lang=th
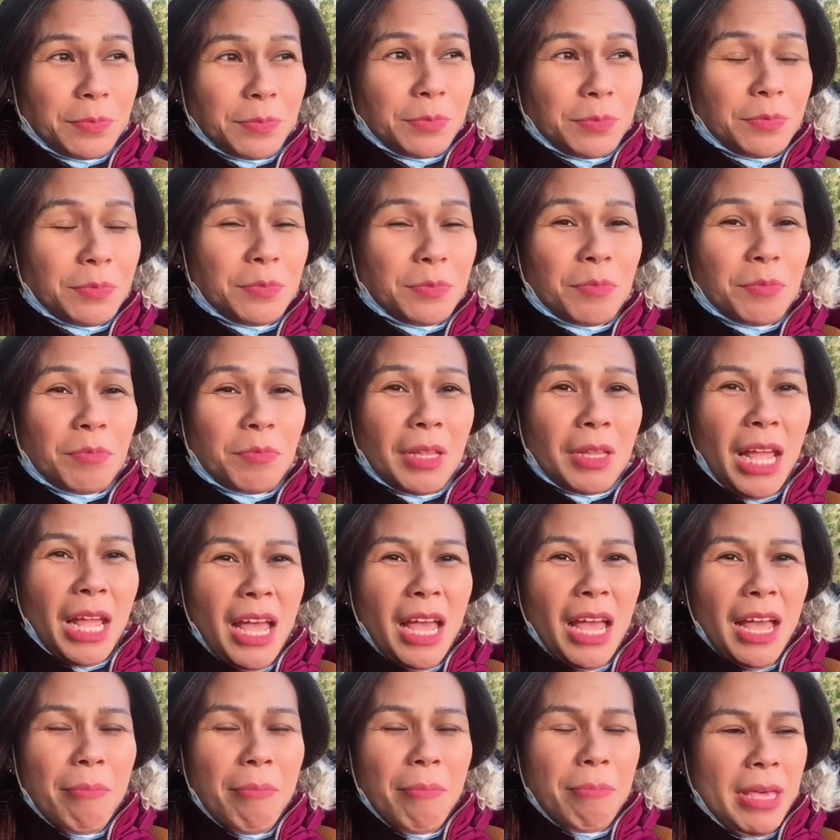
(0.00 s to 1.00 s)

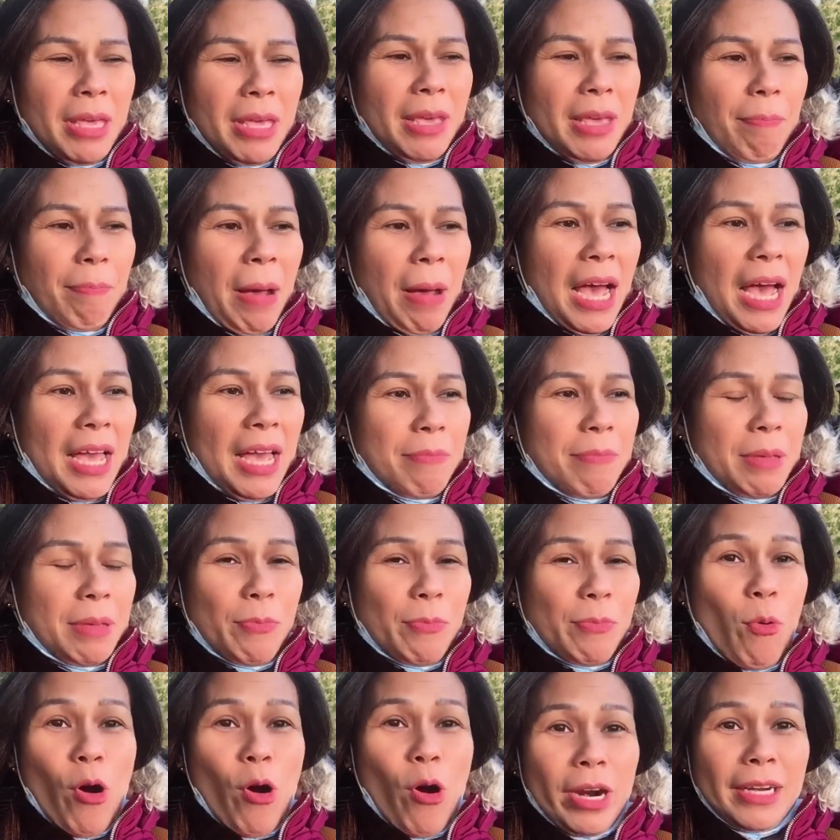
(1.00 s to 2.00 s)
ๆ มีป้าย มี
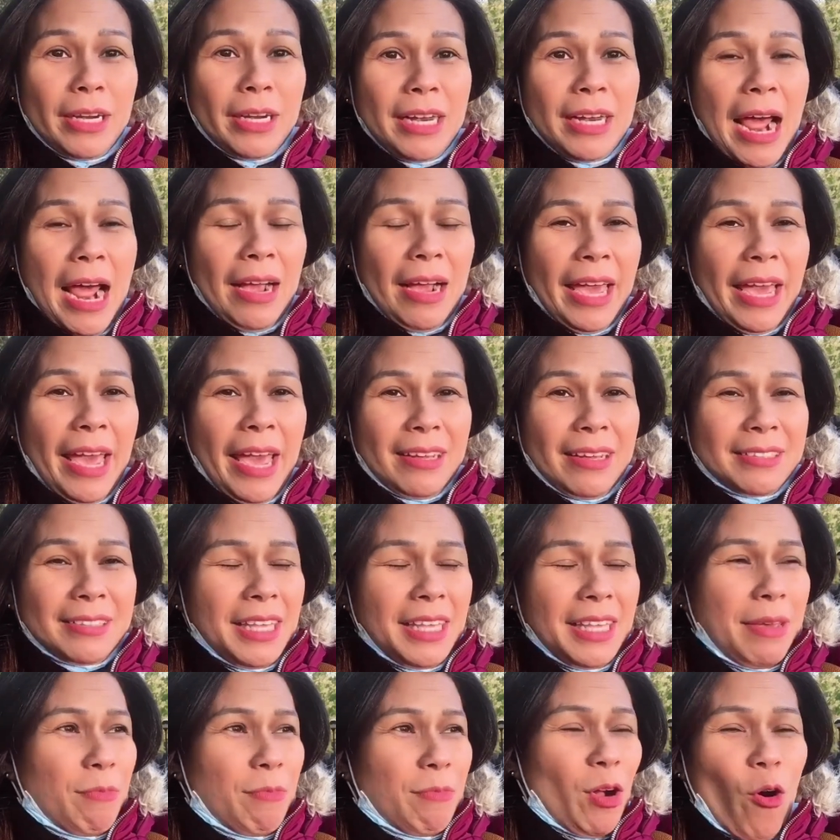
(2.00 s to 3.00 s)
พวกนักแข่ง
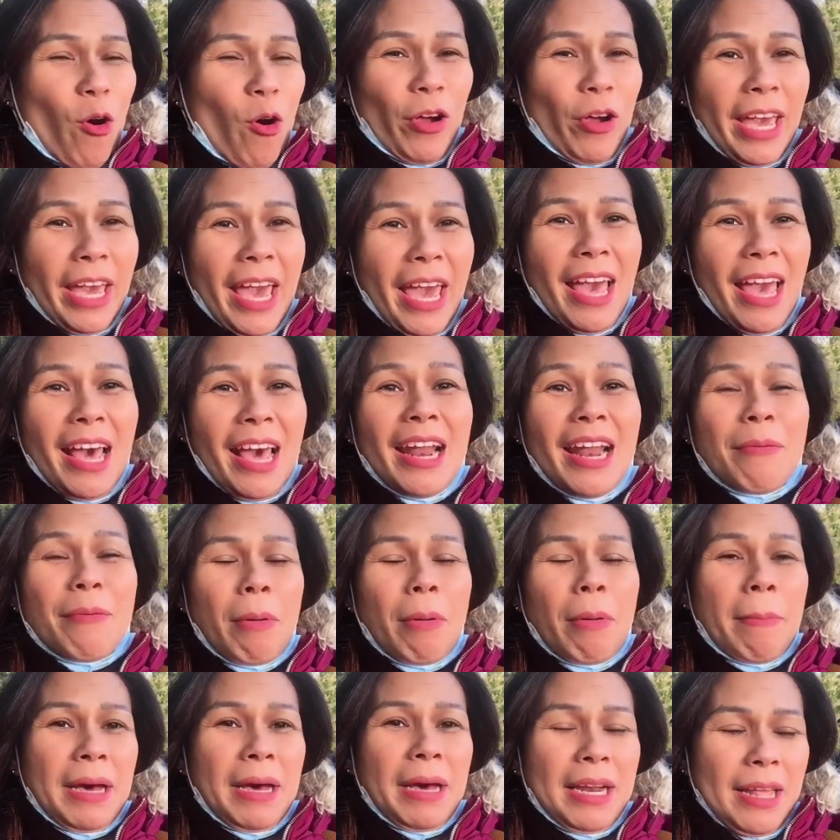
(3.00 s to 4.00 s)
ทีมของแกอะไรป
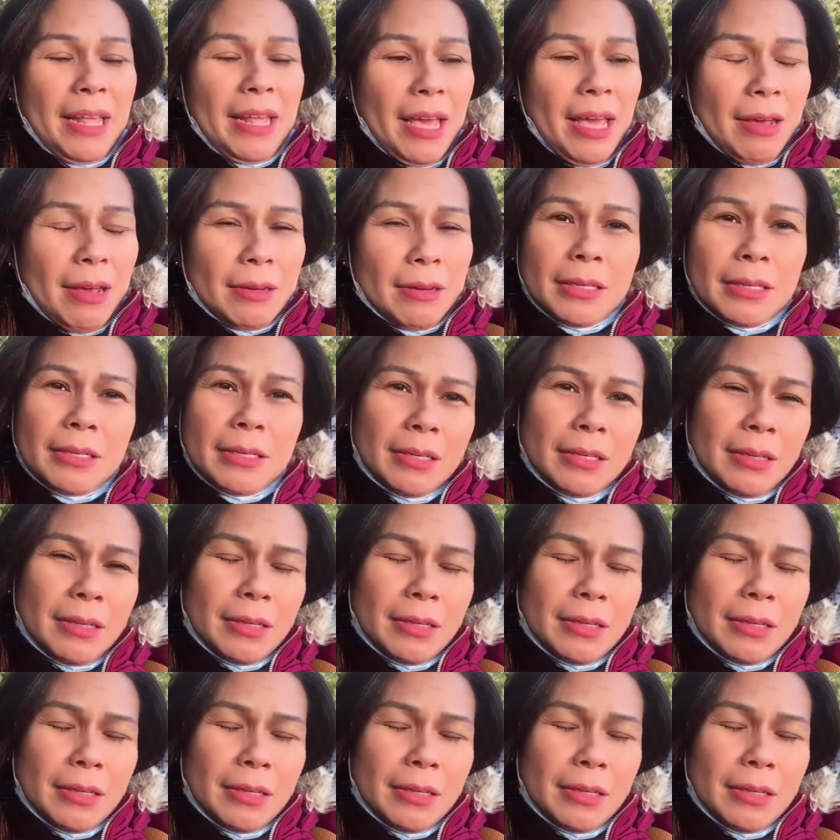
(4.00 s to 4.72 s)
ระมาณเนี้ย คือ